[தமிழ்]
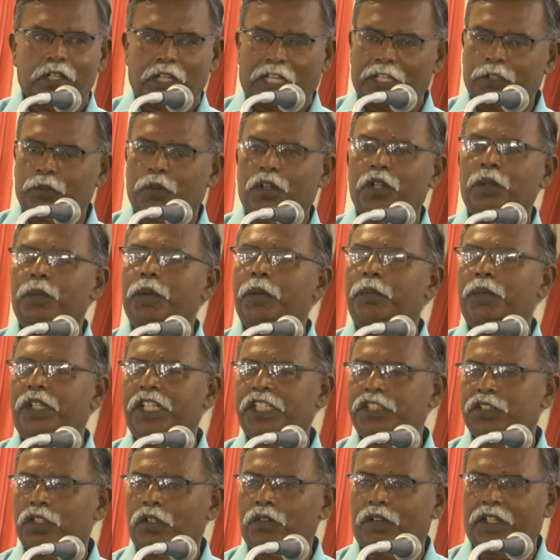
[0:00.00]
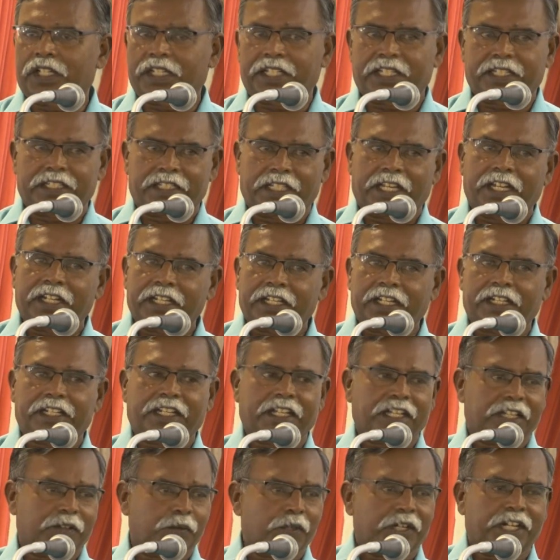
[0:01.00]
அது கொண்டு போகும்போதே சொல்லுவாங்க ஏன்னு
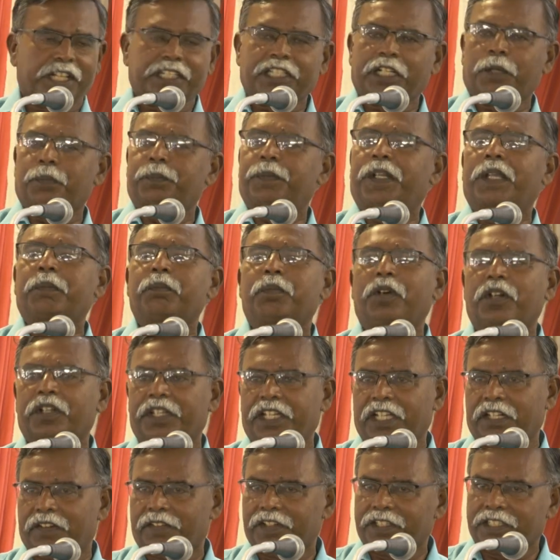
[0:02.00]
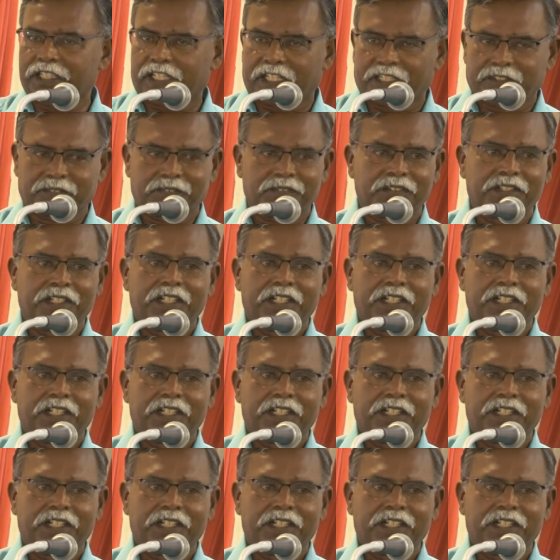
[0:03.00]
கேட்டால் ஒரு இடத்துல தெம்போ கீழே விழுந்துதான்